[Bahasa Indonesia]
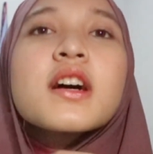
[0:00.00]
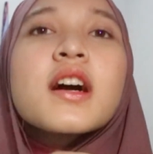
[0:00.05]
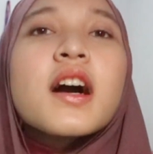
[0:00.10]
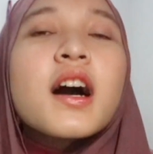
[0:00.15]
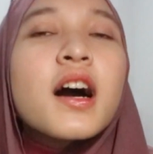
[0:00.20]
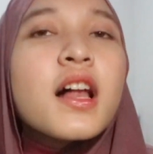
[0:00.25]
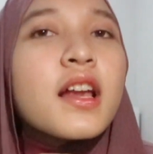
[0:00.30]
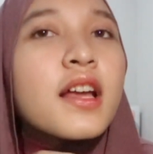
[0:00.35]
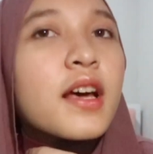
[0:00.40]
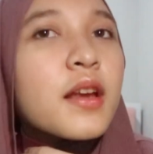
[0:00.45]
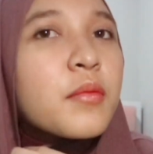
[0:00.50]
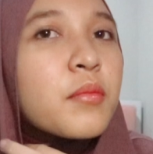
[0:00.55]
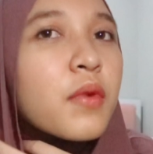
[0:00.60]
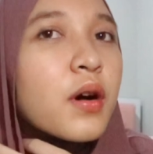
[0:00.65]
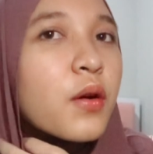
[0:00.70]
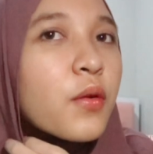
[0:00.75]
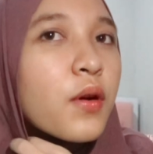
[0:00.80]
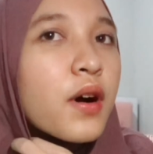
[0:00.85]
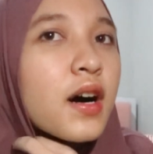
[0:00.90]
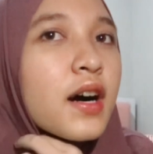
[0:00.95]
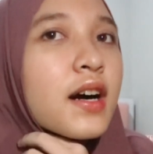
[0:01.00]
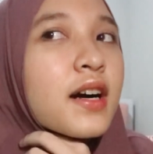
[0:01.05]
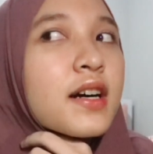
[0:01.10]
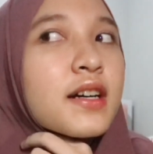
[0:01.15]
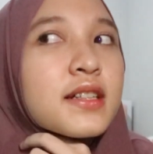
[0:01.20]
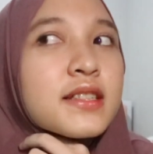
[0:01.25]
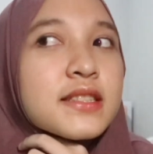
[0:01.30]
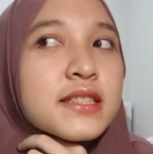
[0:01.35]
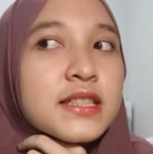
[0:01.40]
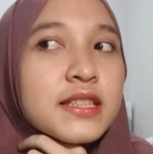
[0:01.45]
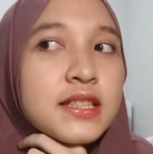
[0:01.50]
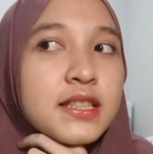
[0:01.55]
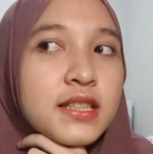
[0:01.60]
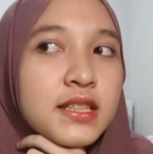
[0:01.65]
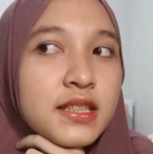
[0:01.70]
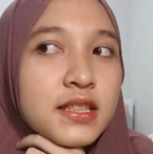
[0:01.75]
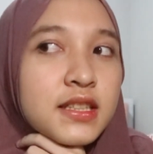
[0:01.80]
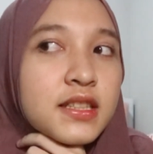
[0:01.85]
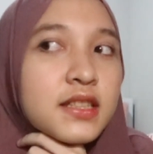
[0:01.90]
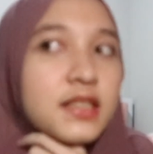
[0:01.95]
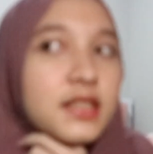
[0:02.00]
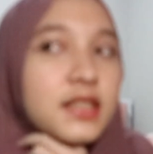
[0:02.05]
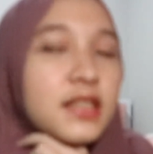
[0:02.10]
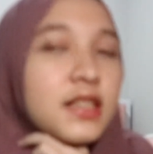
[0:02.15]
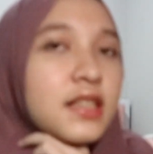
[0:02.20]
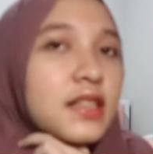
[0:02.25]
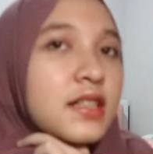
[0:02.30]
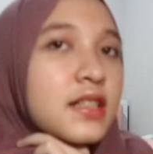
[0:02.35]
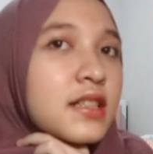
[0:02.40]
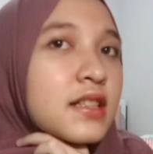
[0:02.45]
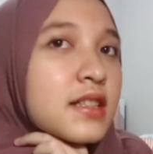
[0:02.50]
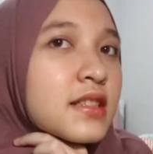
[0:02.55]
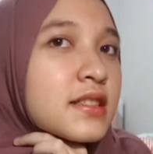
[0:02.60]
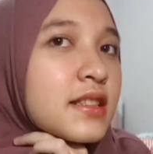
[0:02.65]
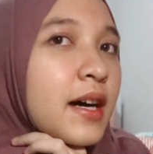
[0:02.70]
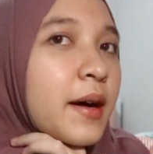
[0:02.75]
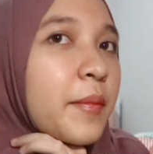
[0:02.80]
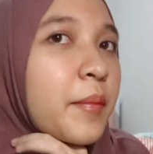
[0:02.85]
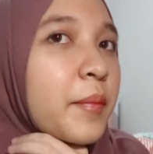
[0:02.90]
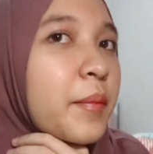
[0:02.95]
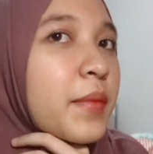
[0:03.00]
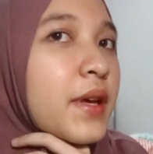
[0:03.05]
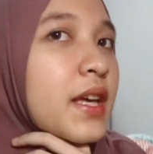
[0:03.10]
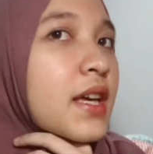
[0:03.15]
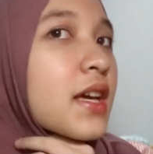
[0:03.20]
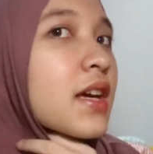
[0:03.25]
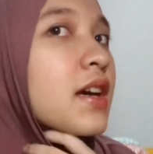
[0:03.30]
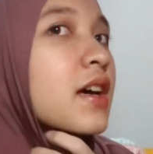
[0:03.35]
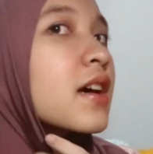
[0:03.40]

kalian bawa ke sini ke samping